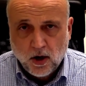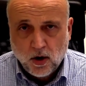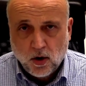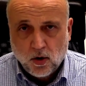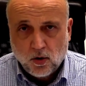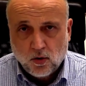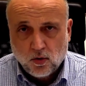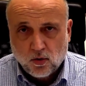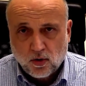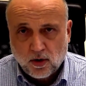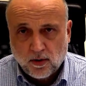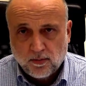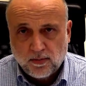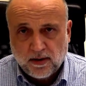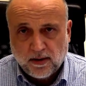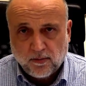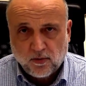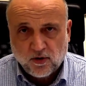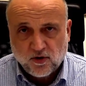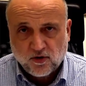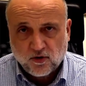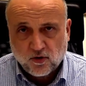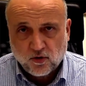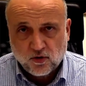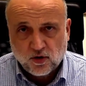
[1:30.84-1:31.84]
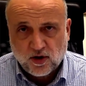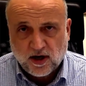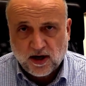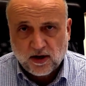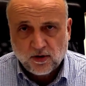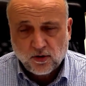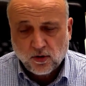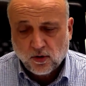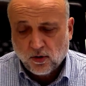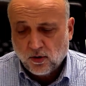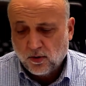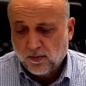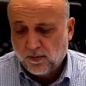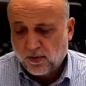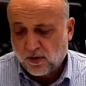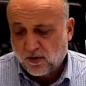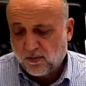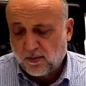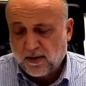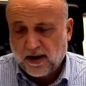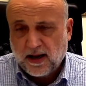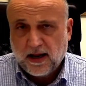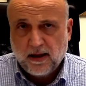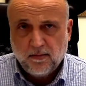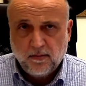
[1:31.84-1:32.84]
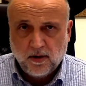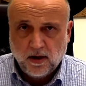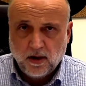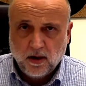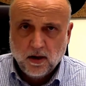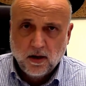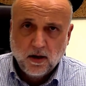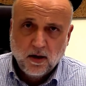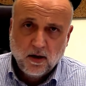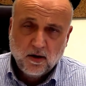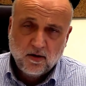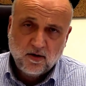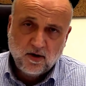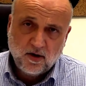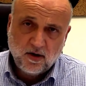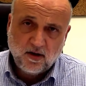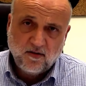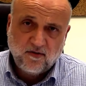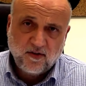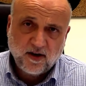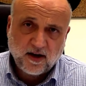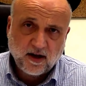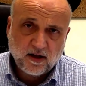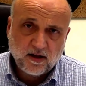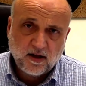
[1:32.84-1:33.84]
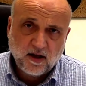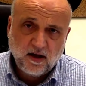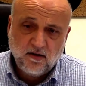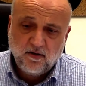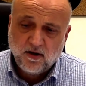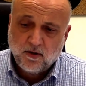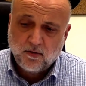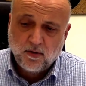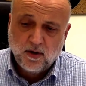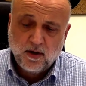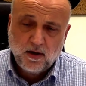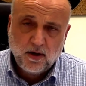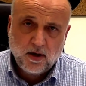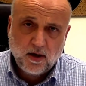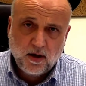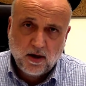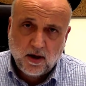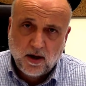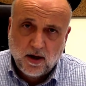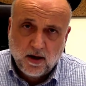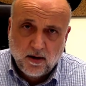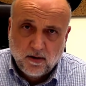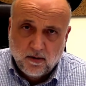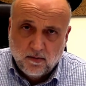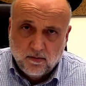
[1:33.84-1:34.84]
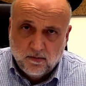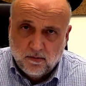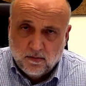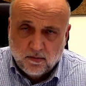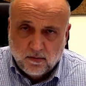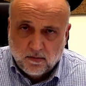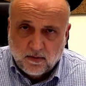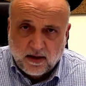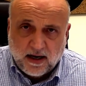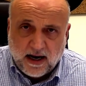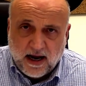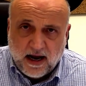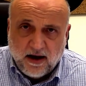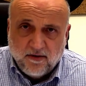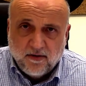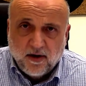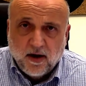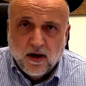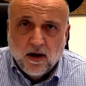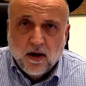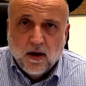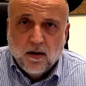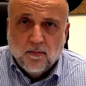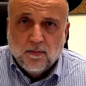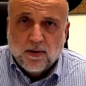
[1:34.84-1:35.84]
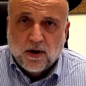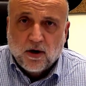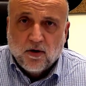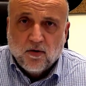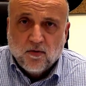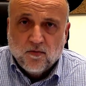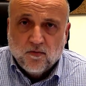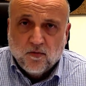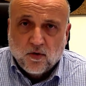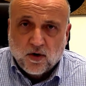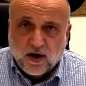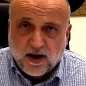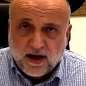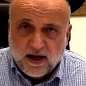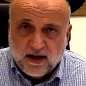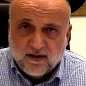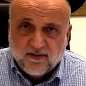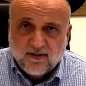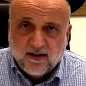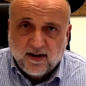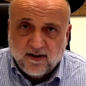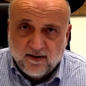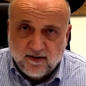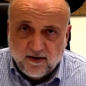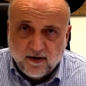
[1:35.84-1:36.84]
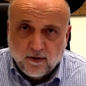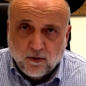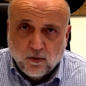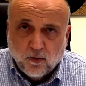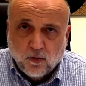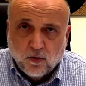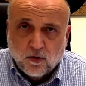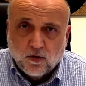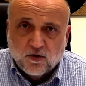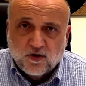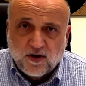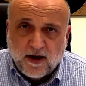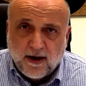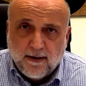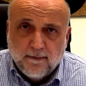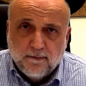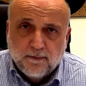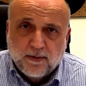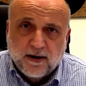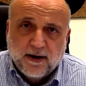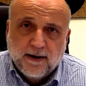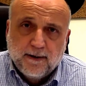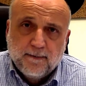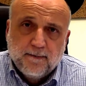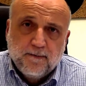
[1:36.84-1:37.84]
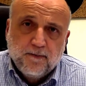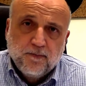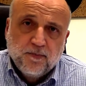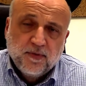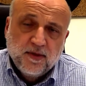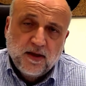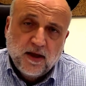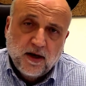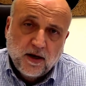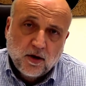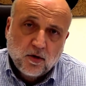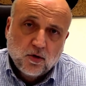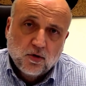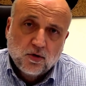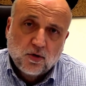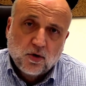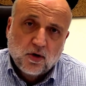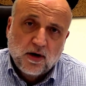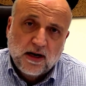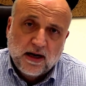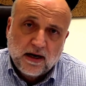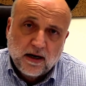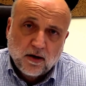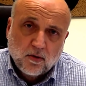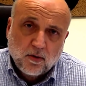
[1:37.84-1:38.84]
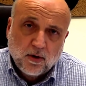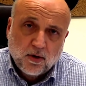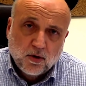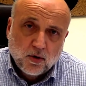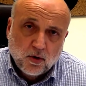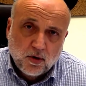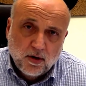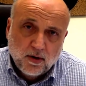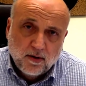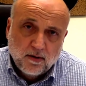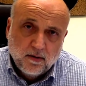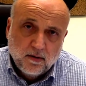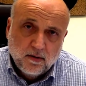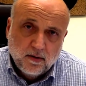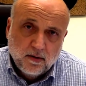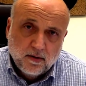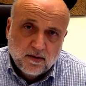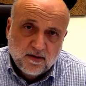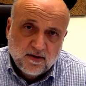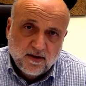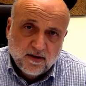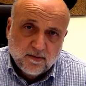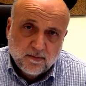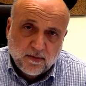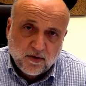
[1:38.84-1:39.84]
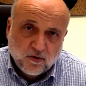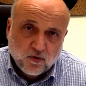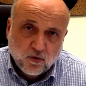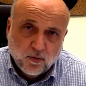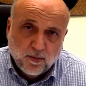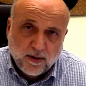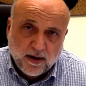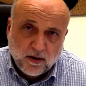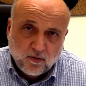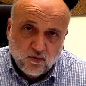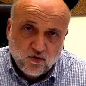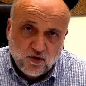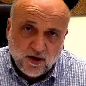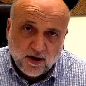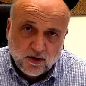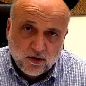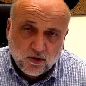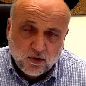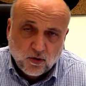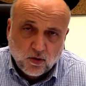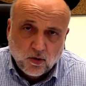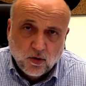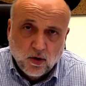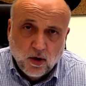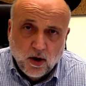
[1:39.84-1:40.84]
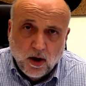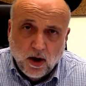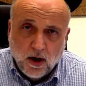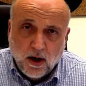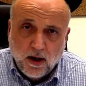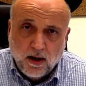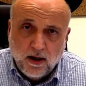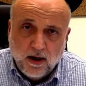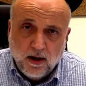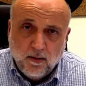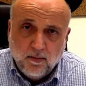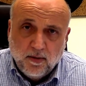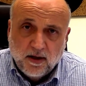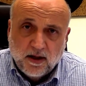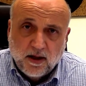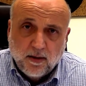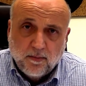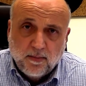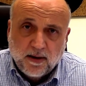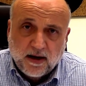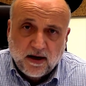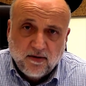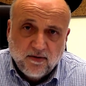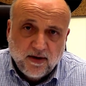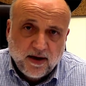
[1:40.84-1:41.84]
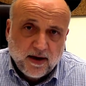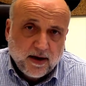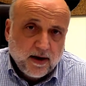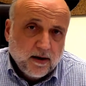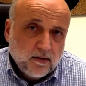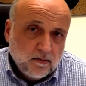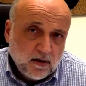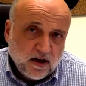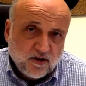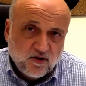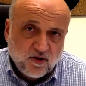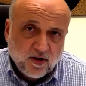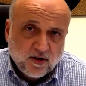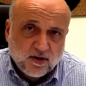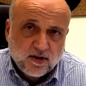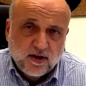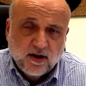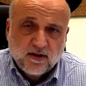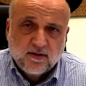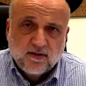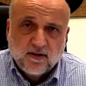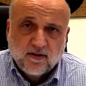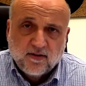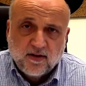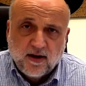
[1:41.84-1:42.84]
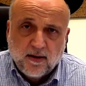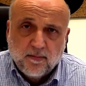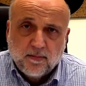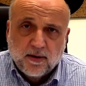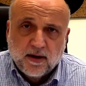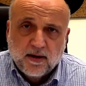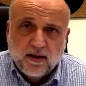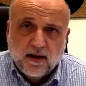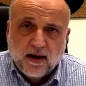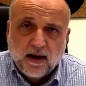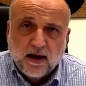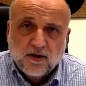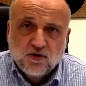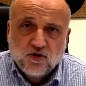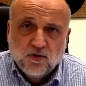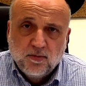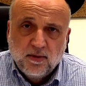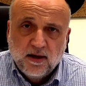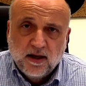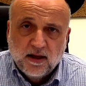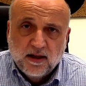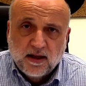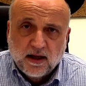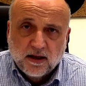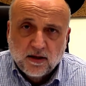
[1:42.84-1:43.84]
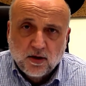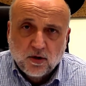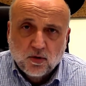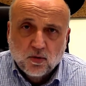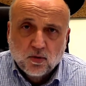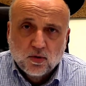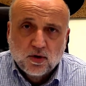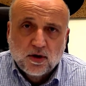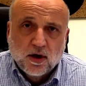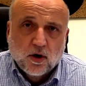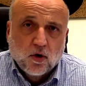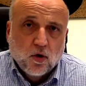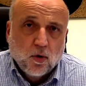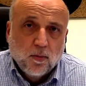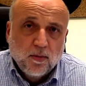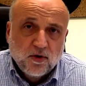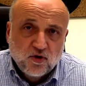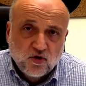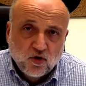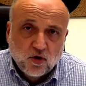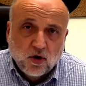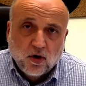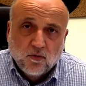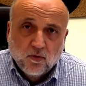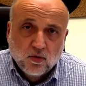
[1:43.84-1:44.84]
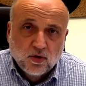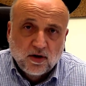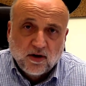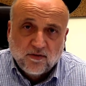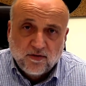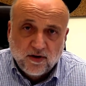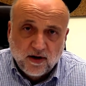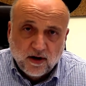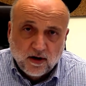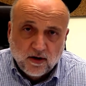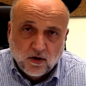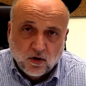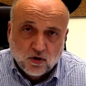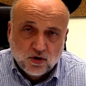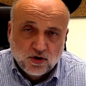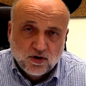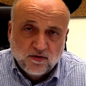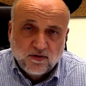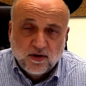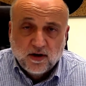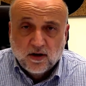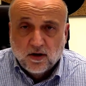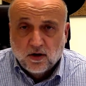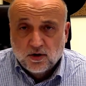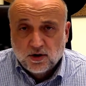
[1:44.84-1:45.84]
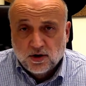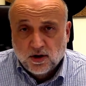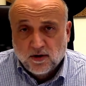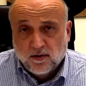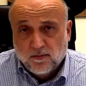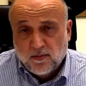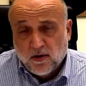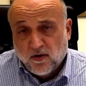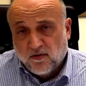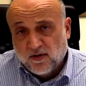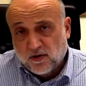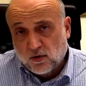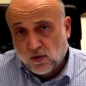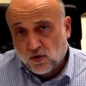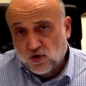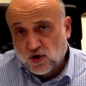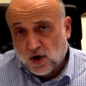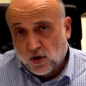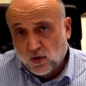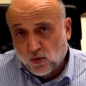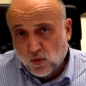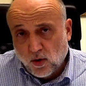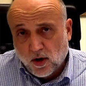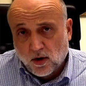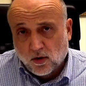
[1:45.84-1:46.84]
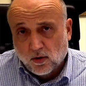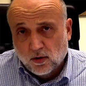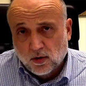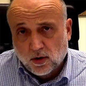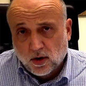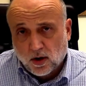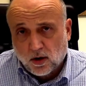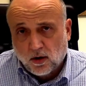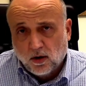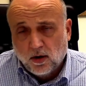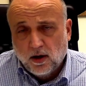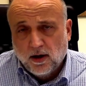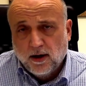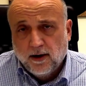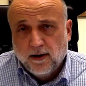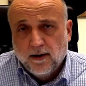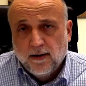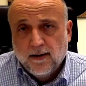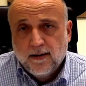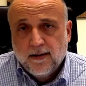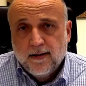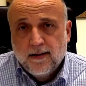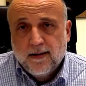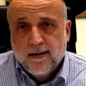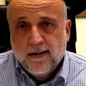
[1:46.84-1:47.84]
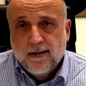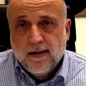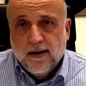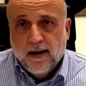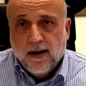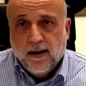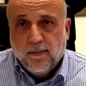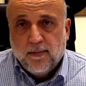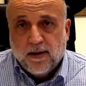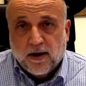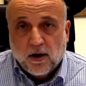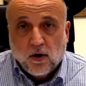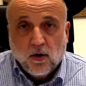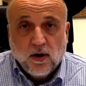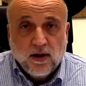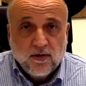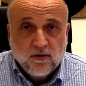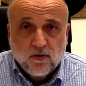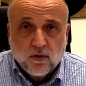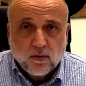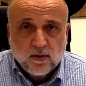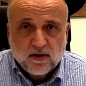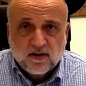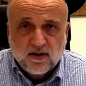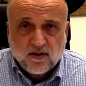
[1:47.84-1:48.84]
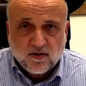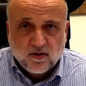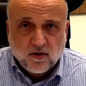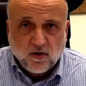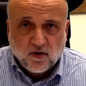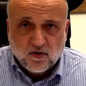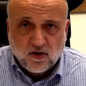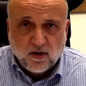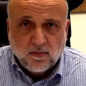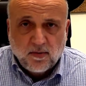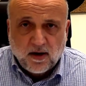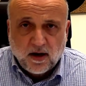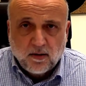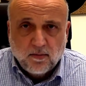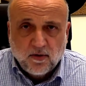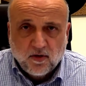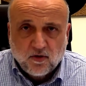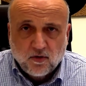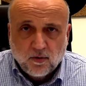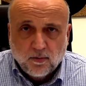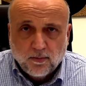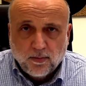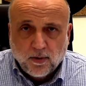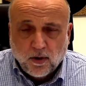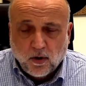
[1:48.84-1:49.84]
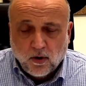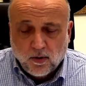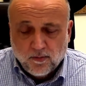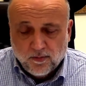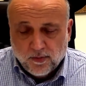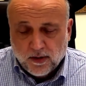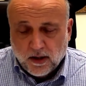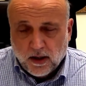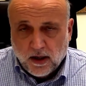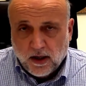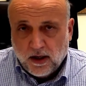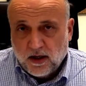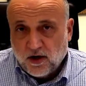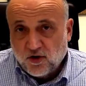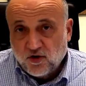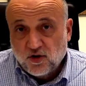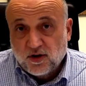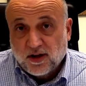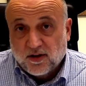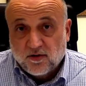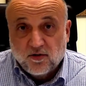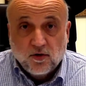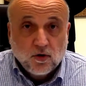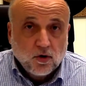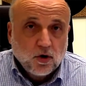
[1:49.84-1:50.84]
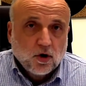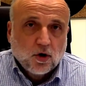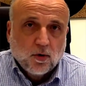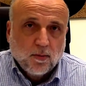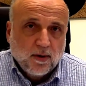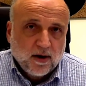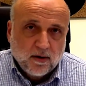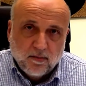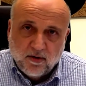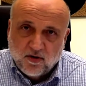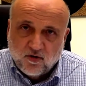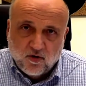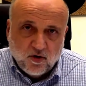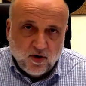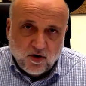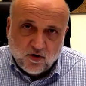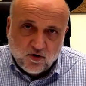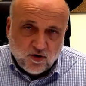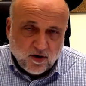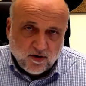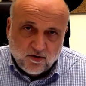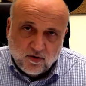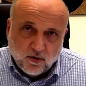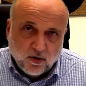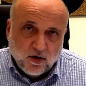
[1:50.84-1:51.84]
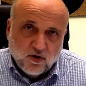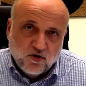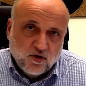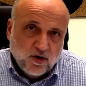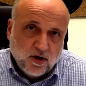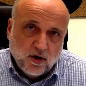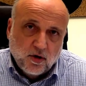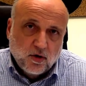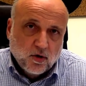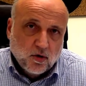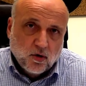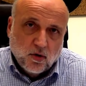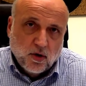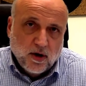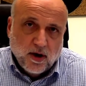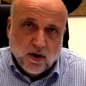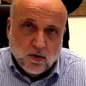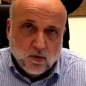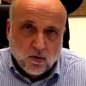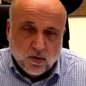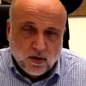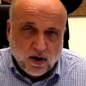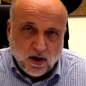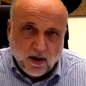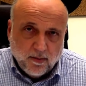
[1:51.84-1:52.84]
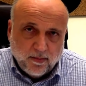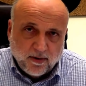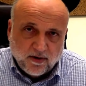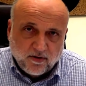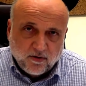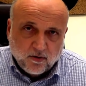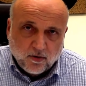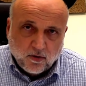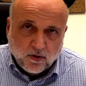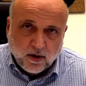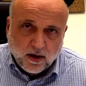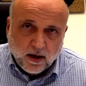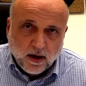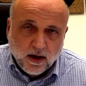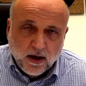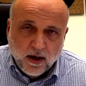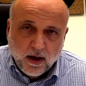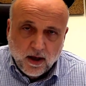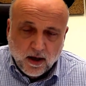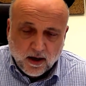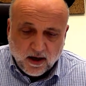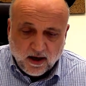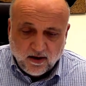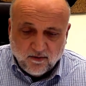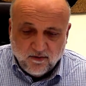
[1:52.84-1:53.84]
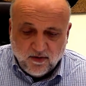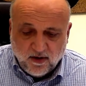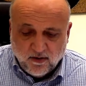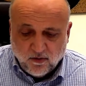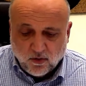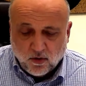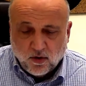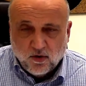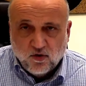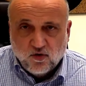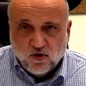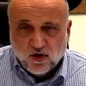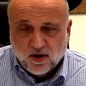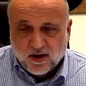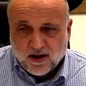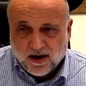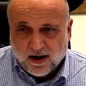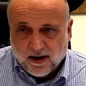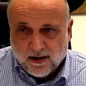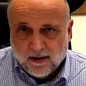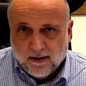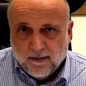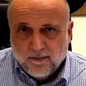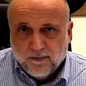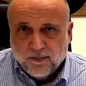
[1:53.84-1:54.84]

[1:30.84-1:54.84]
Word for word: Non abbiamo riscontrato problemi significativi, quindi né gravi, però vorrei essere sicuro sempre di ricontrollarla quando il, il sisma supera un certo limite per avere la certezza sempre dell'agibilità di tutte come ce l'ho avuta fino ad oggi. Fino ad oggi abbiamo fatto già due controlli, però adesso questa scossa mi ha rimesso un po' in agitazione come ha rimesso in agitazione i genitori e tutte le persone che vivono in città.